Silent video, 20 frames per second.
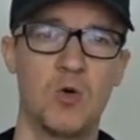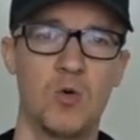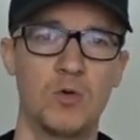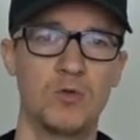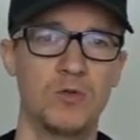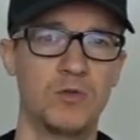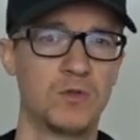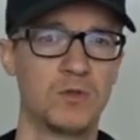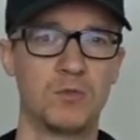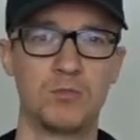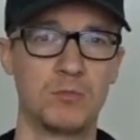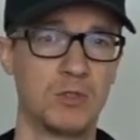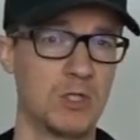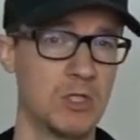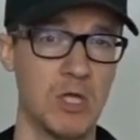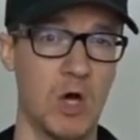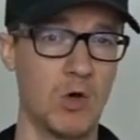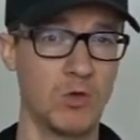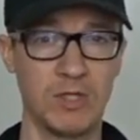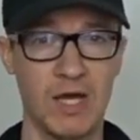und
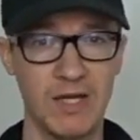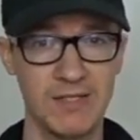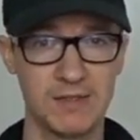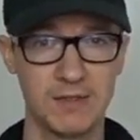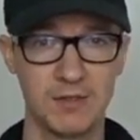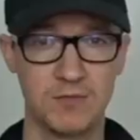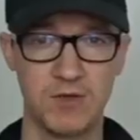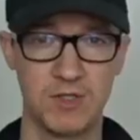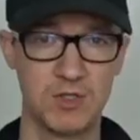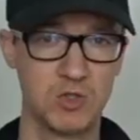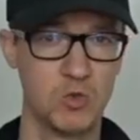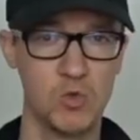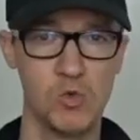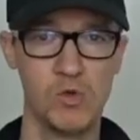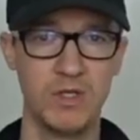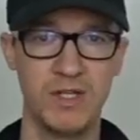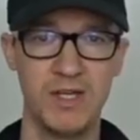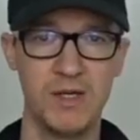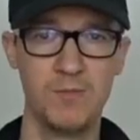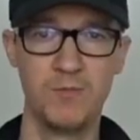genau das, was
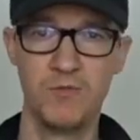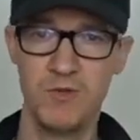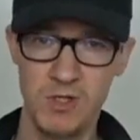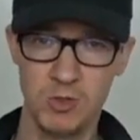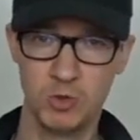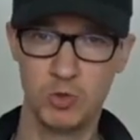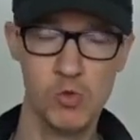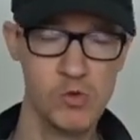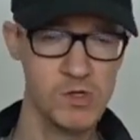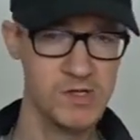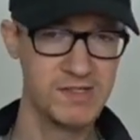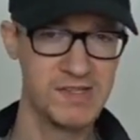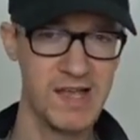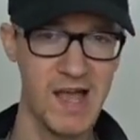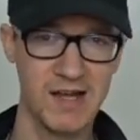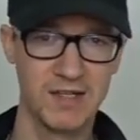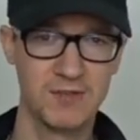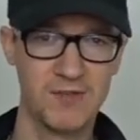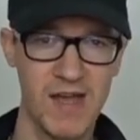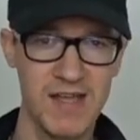Google eben will. Google
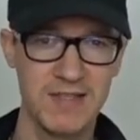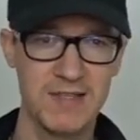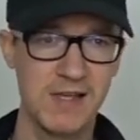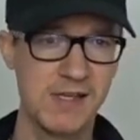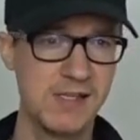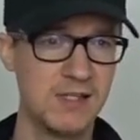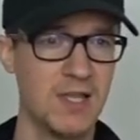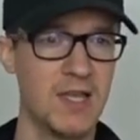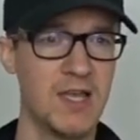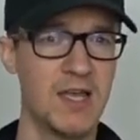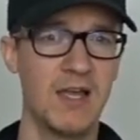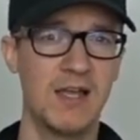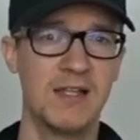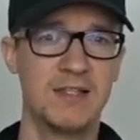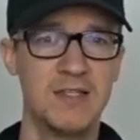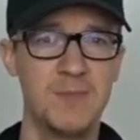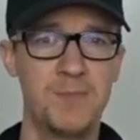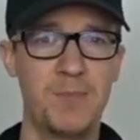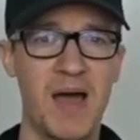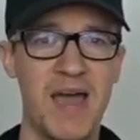sagt weiterhin,
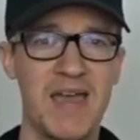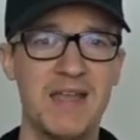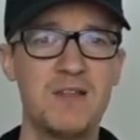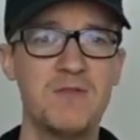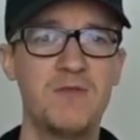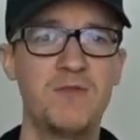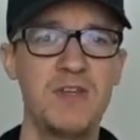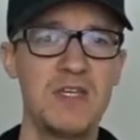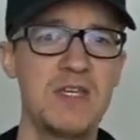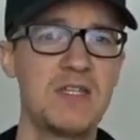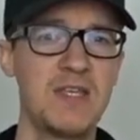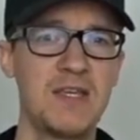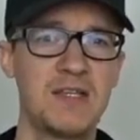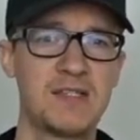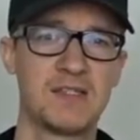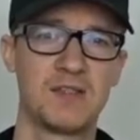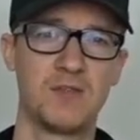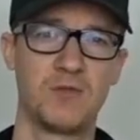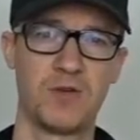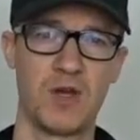die beiden
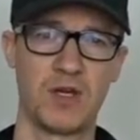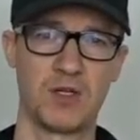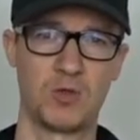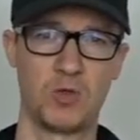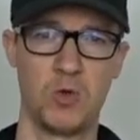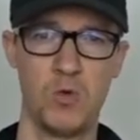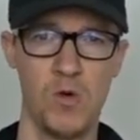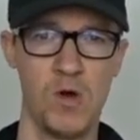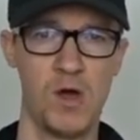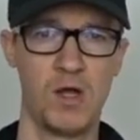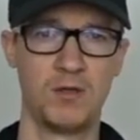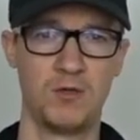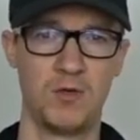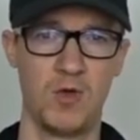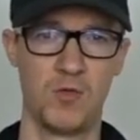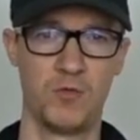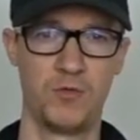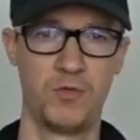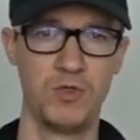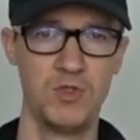wichtigsten Faktoren
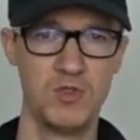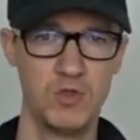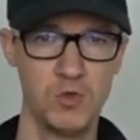für die